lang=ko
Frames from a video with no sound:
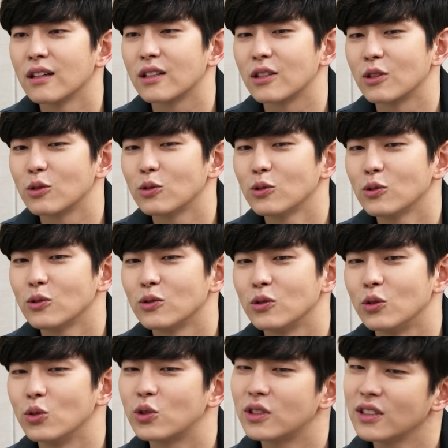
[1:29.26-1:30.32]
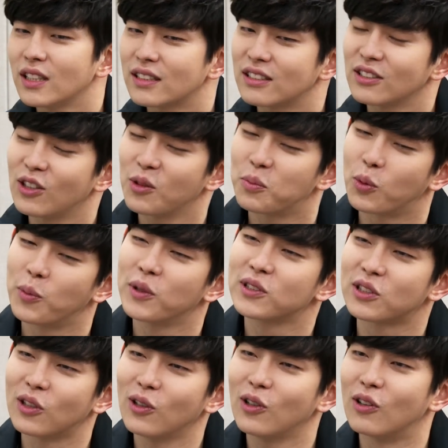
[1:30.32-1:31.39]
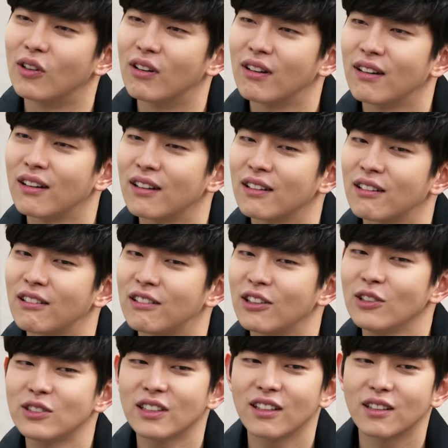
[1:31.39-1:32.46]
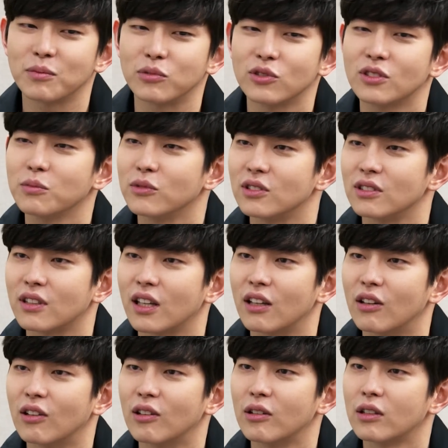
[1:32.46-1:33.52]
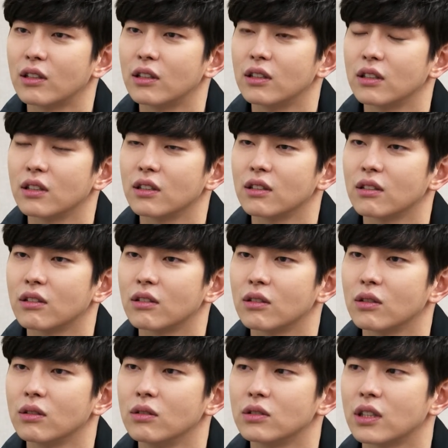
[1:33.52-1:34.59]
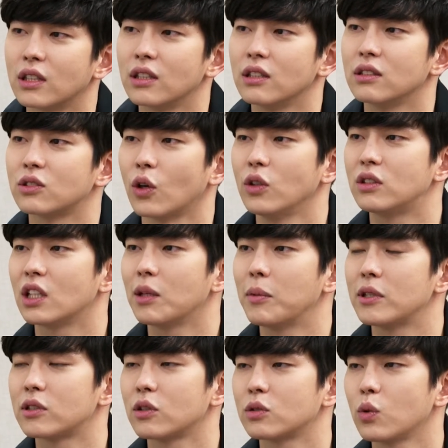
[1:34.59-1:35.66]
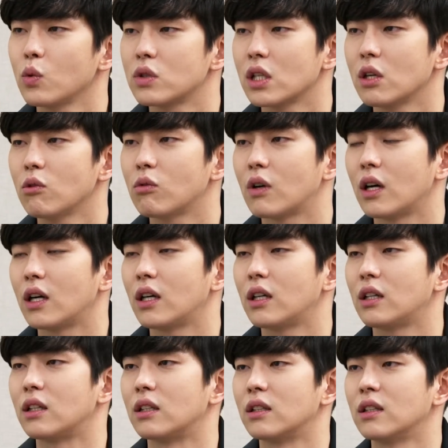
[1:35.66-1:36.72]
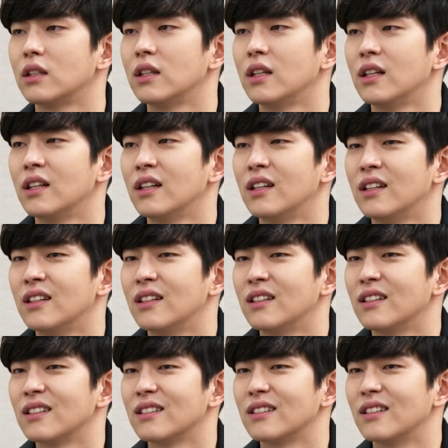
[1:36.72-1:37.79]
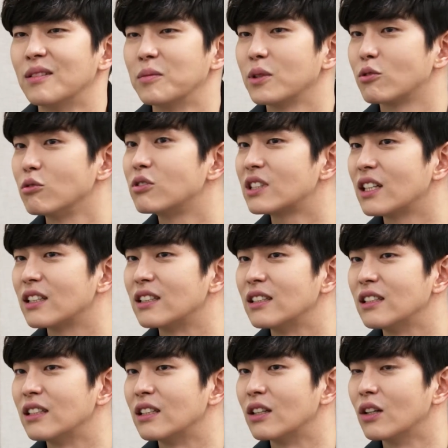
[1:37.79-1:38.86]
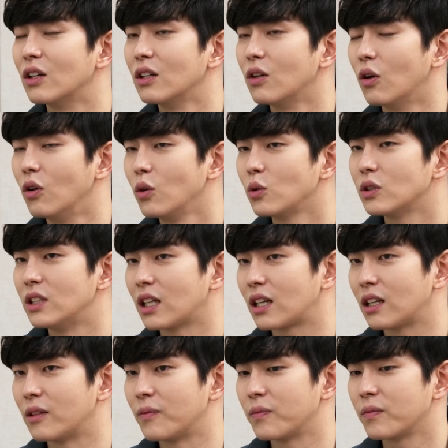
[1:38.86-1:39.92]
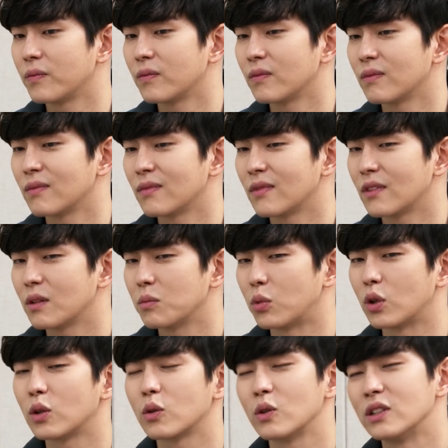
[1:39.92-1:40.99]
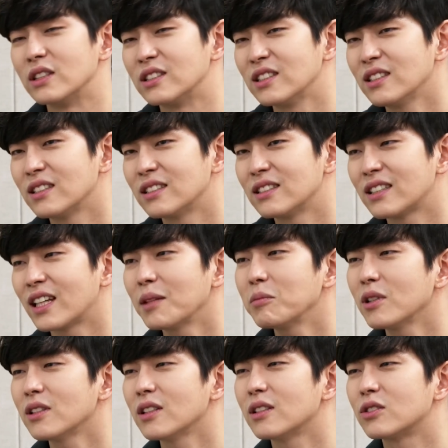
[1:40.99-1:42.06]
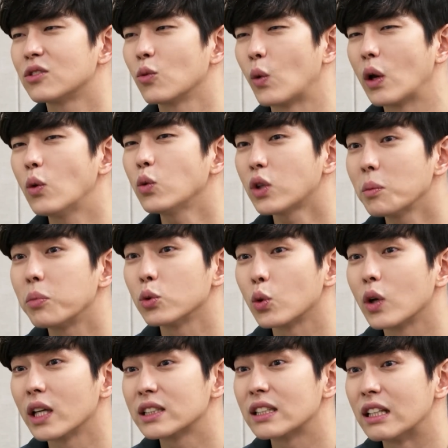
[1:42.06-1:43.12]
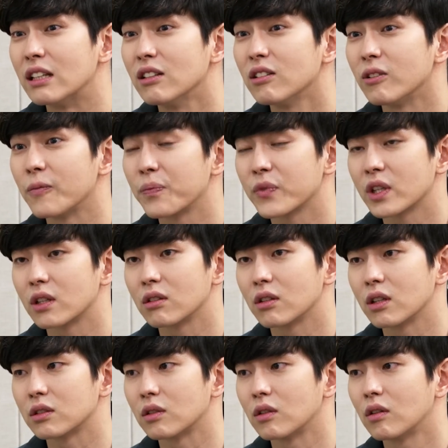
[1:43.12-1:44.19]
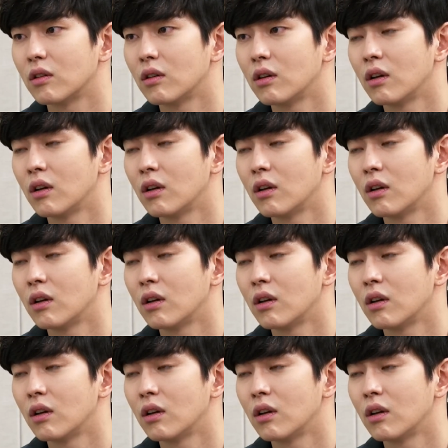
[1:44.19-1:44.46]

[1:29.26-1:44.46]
그리고 뉴스 같은 걸 보면서 그런 생각을 문득문득 해요. 저희, 저희 드라마에서 송차옥과 엠비 국장이 언론을 약간 뭐라고 해야 되지? 사람들한테 왜곡된 보도를 하잖아요. 그렇게 해서